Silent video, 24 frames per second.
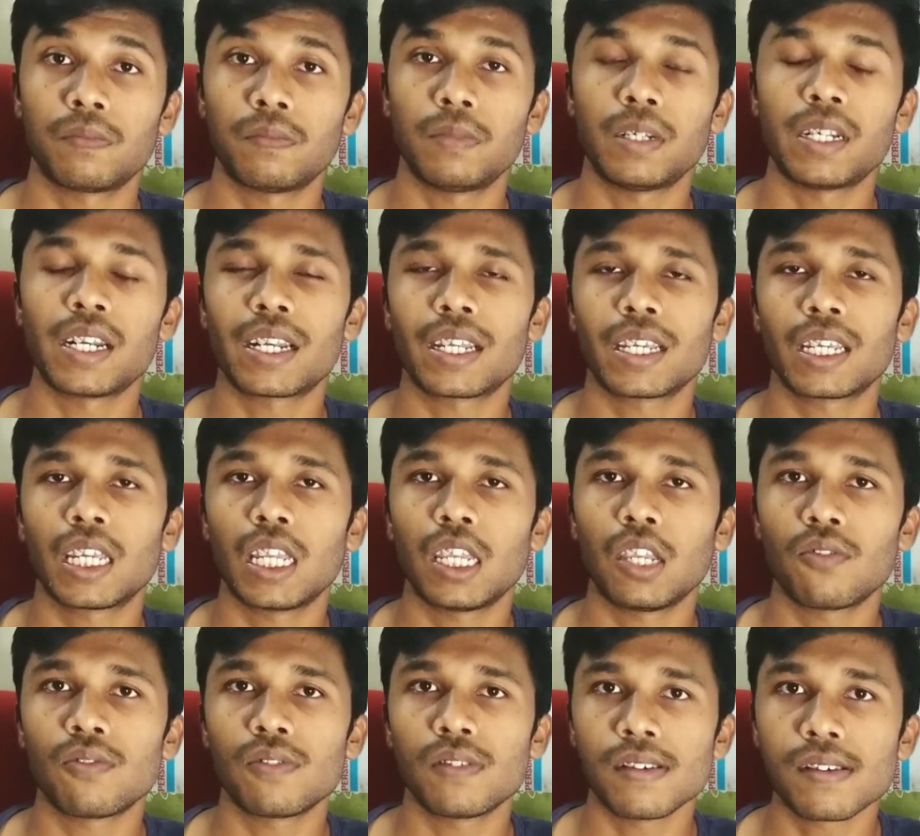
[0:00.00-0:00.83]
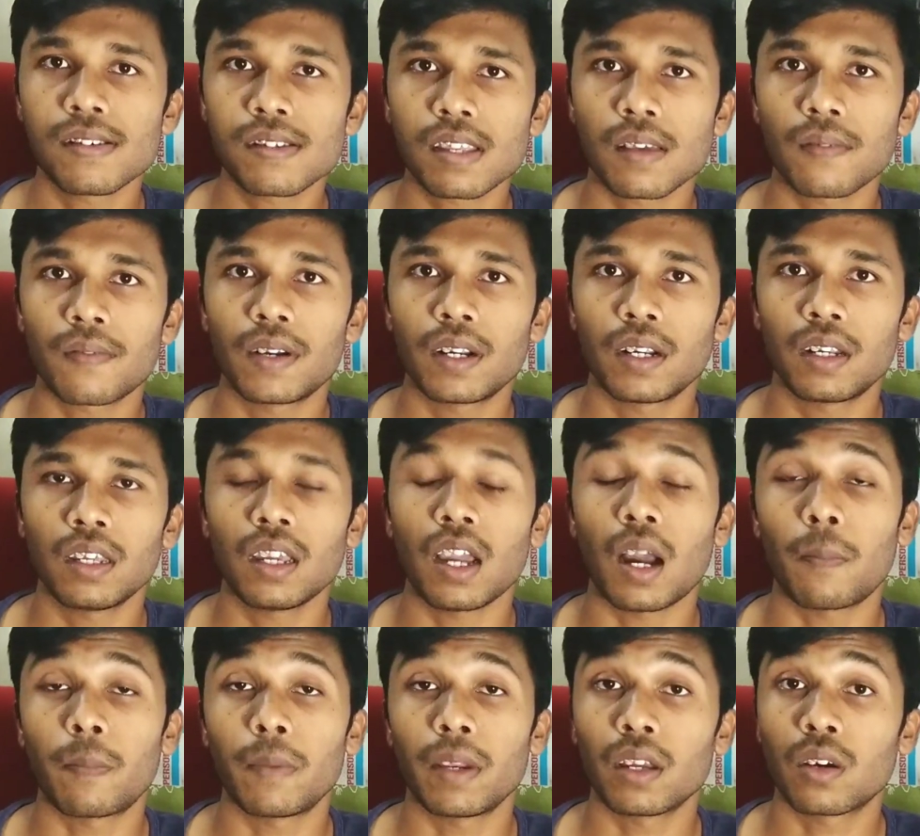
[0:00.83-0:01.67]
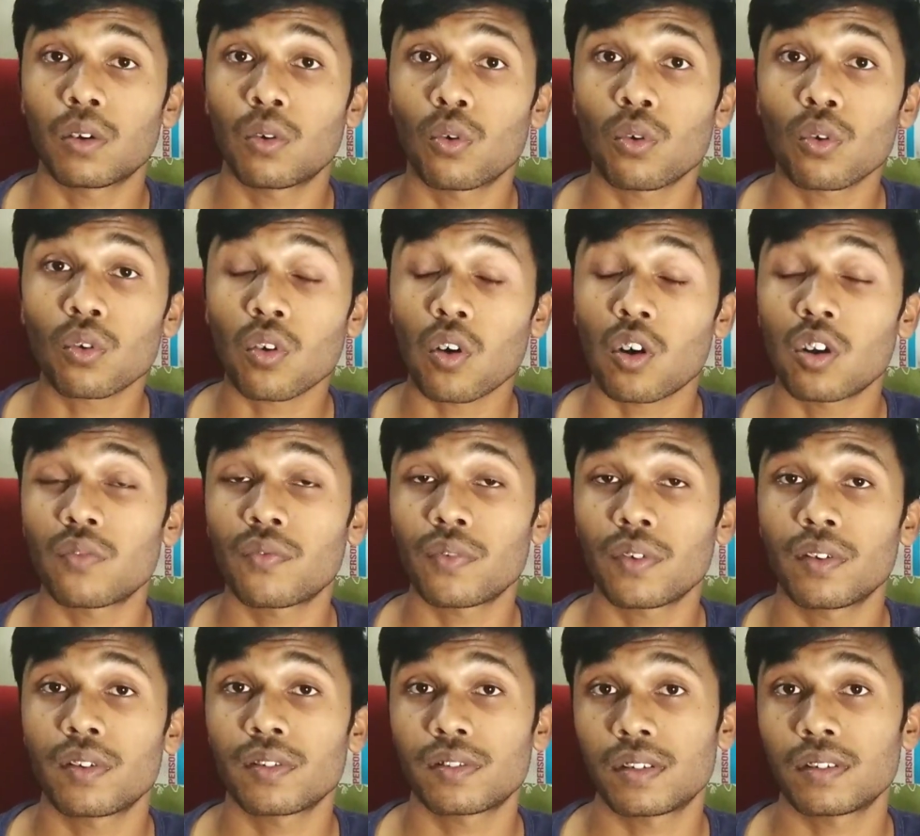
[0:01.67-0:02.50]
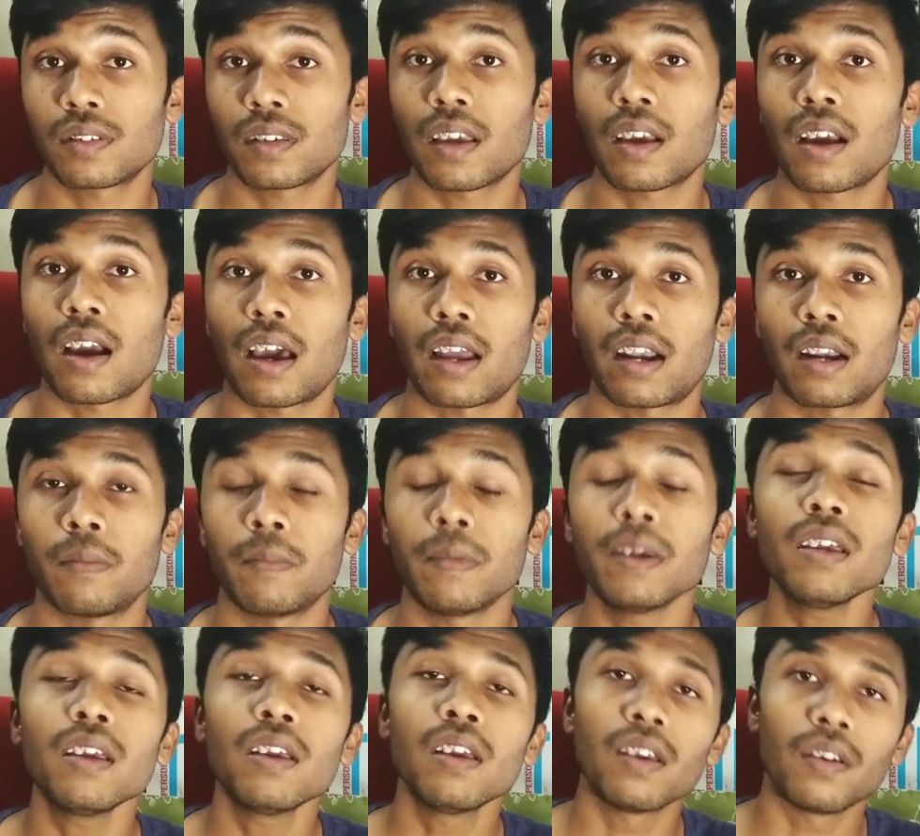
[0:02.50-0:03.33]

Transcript: मीडियाटेक हीलियो जी सेवेंटी अपने कोर कॉन्फ़िगरेशन के कारण में